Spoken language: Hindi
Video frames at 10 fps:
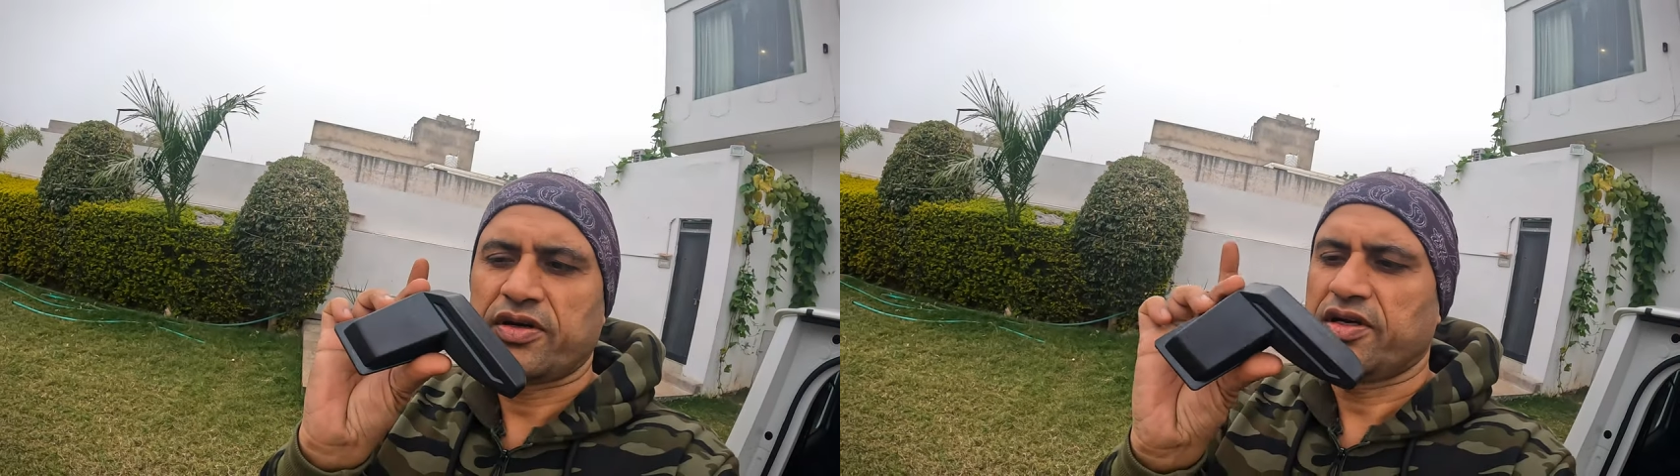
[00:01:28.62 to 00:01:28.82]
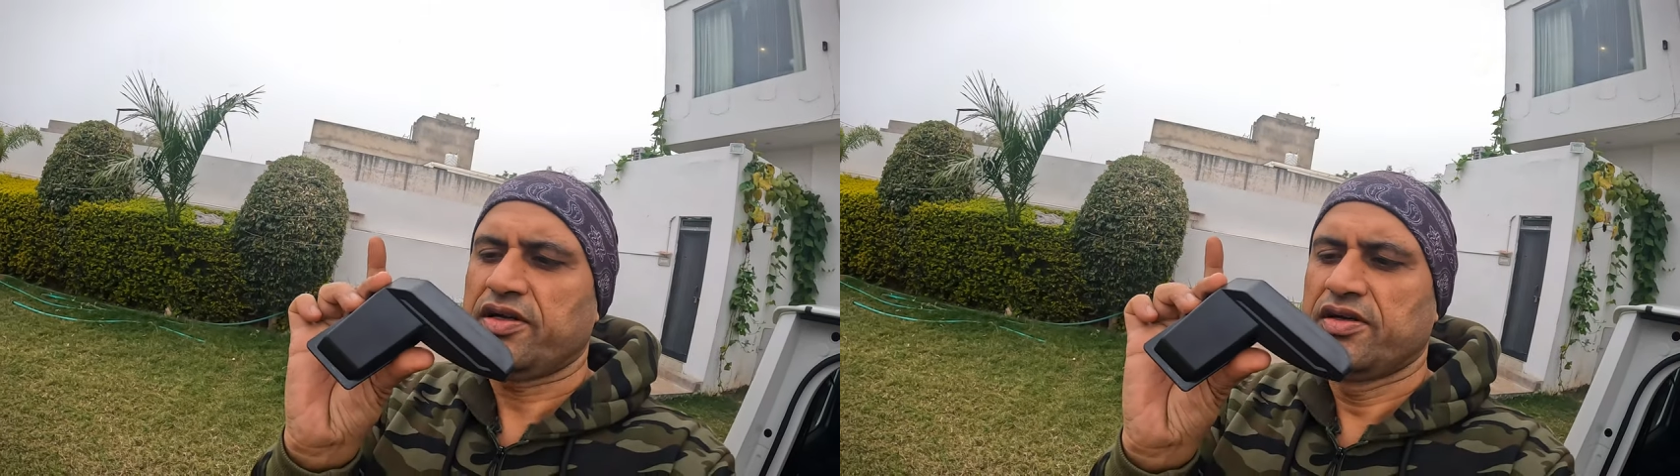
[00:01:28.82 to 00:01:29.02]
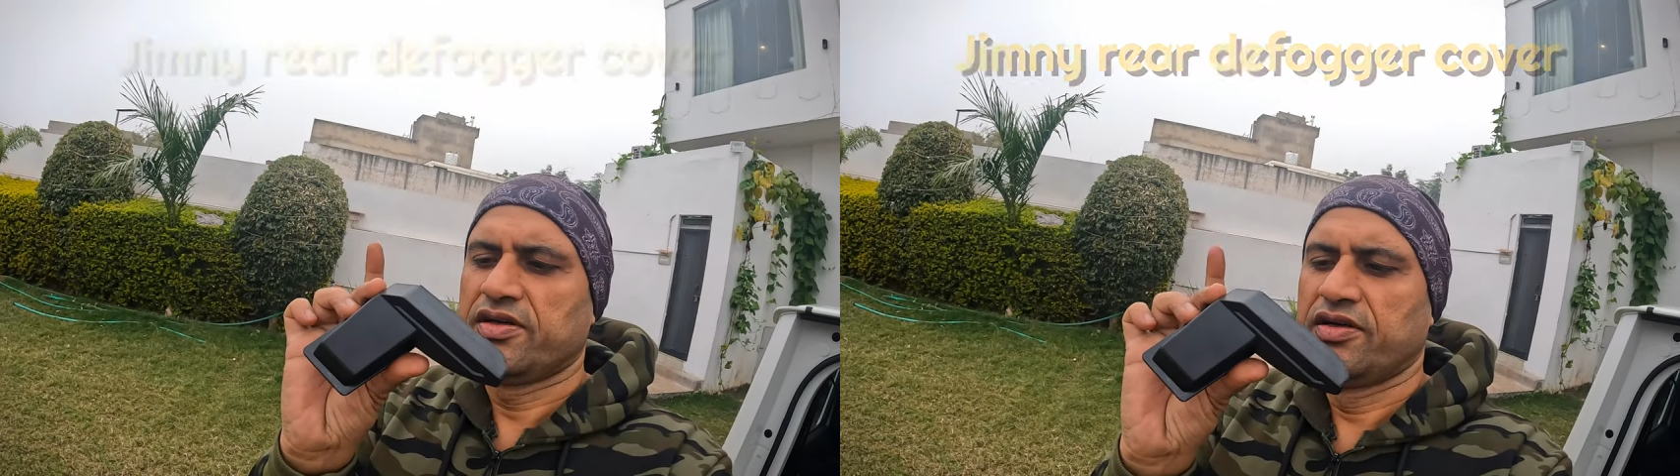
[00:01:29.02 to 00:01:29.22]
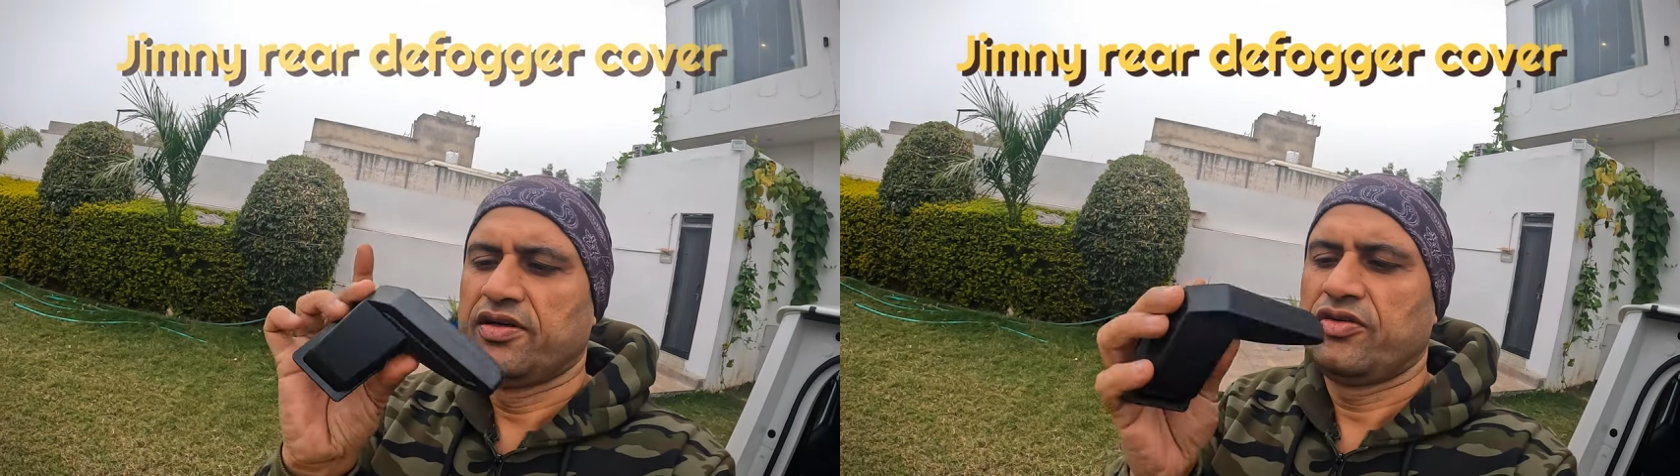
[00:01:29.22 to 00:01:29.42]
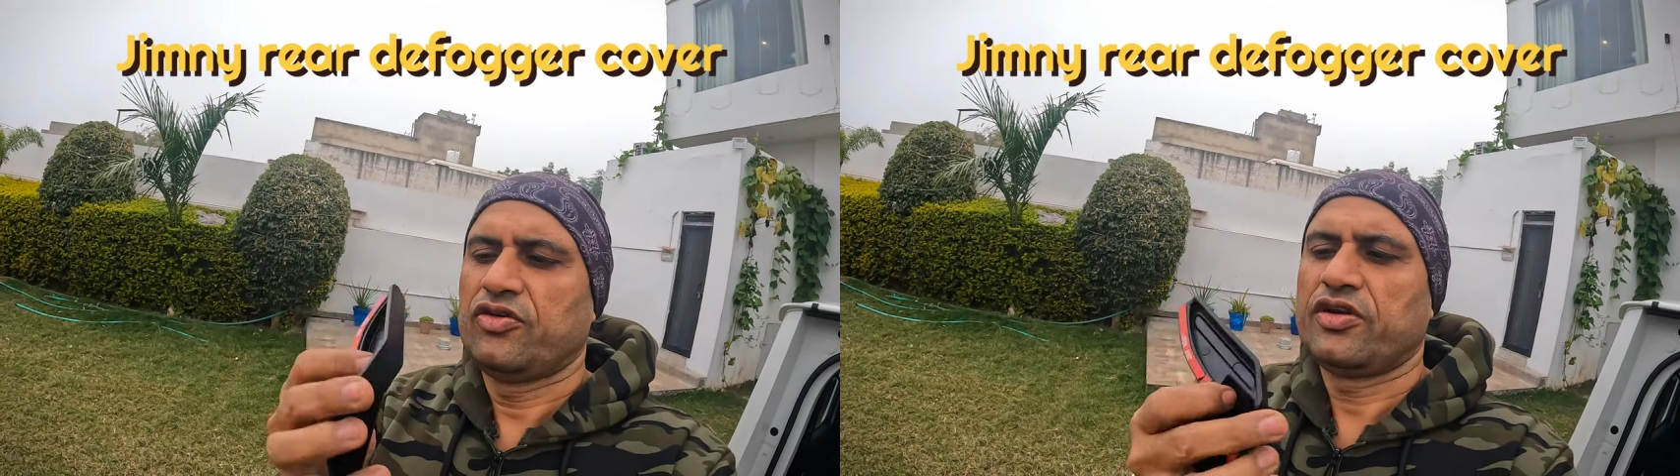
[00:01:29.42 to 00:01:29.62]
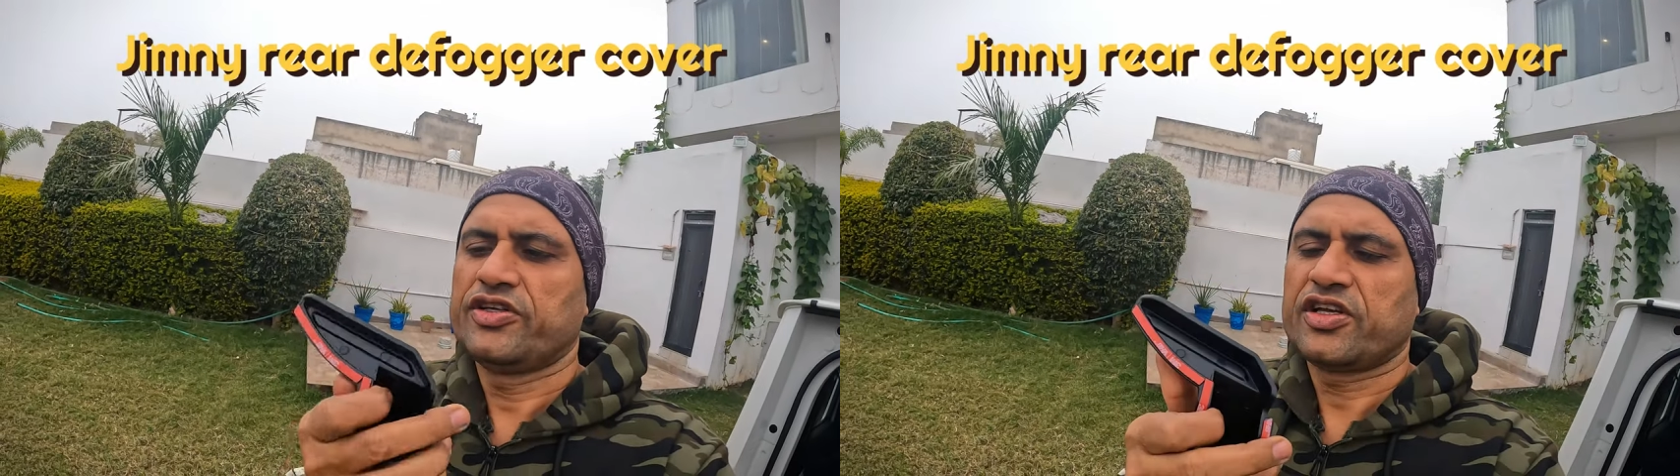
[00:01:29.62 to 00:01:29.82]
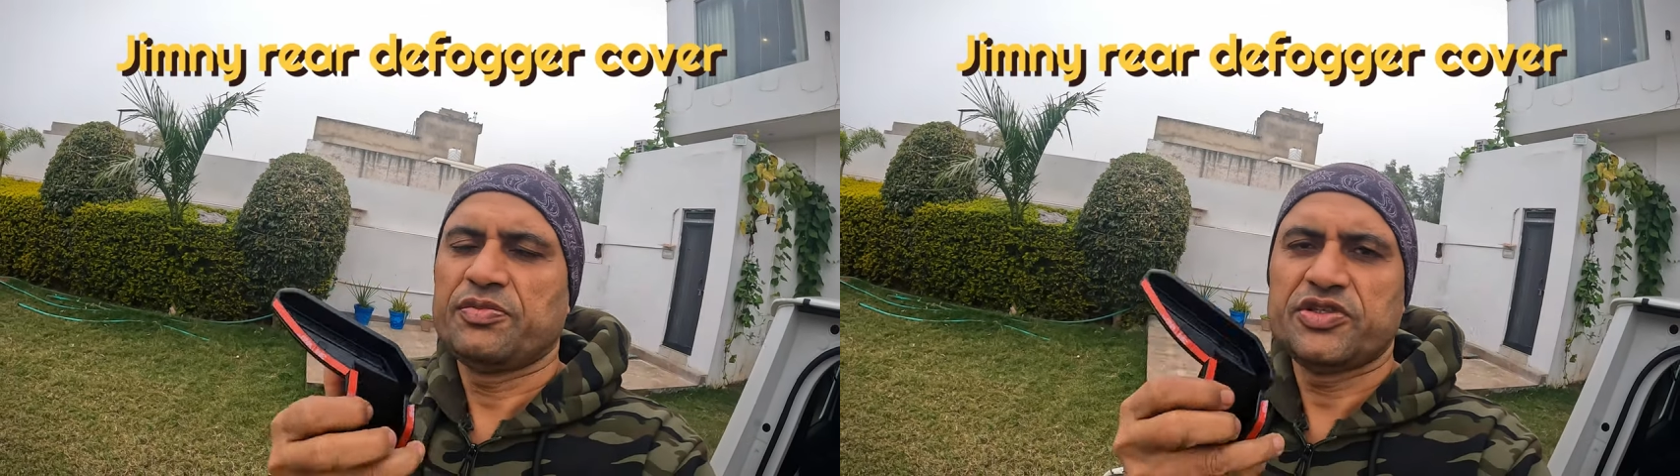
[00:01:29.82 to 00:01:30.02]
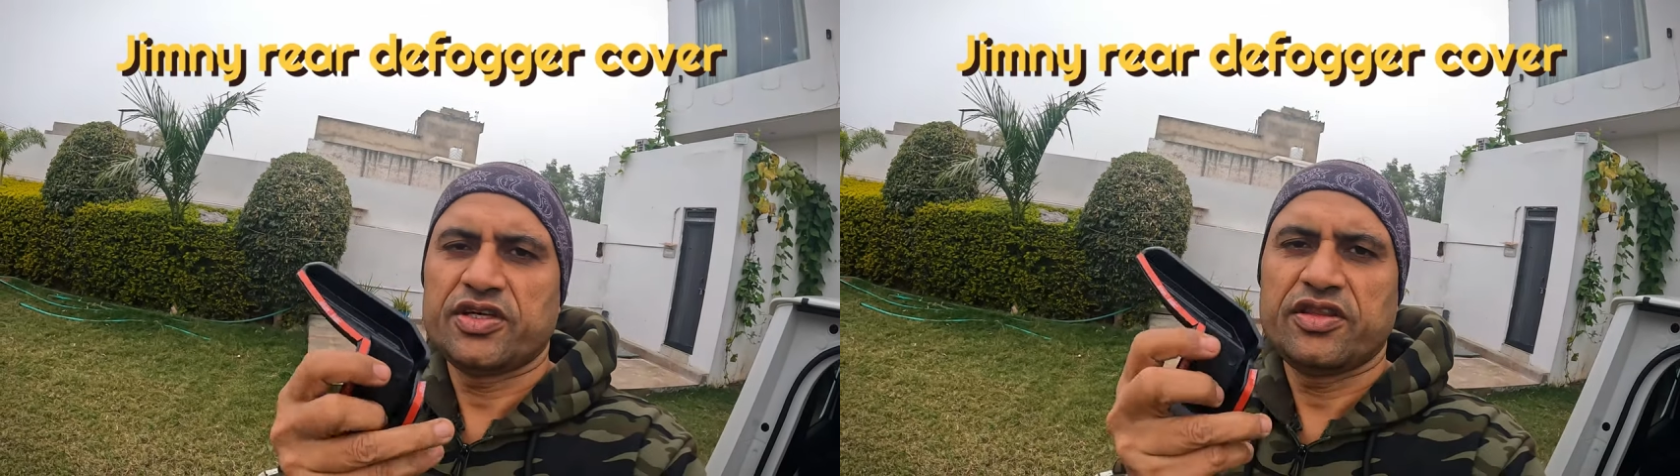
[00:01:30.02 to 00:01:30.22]
प्रोडक्ट है और इसके
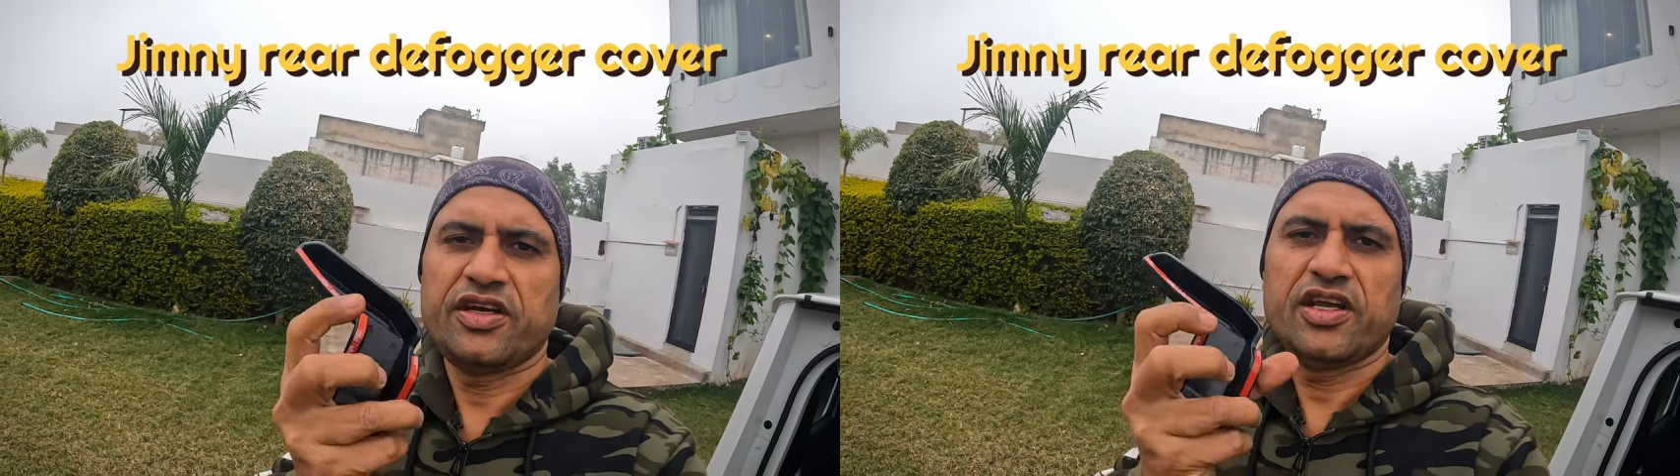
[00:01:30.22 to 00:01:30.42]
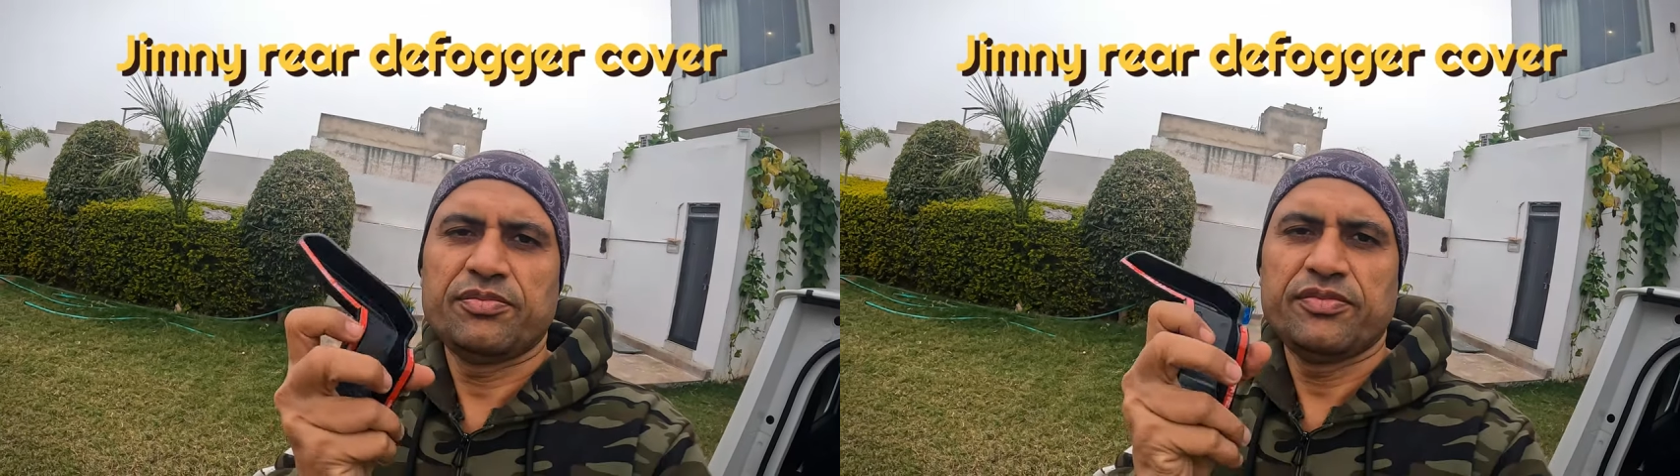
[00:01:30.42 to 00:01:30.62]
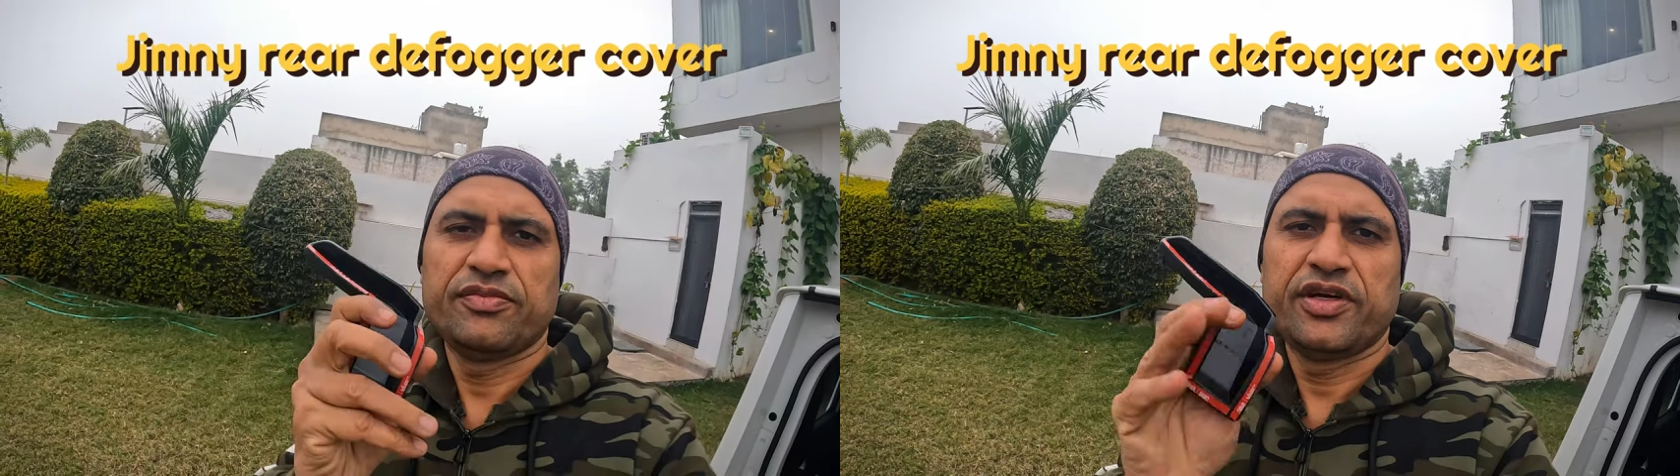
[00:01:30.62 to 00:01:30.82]
पीछे थ्री एम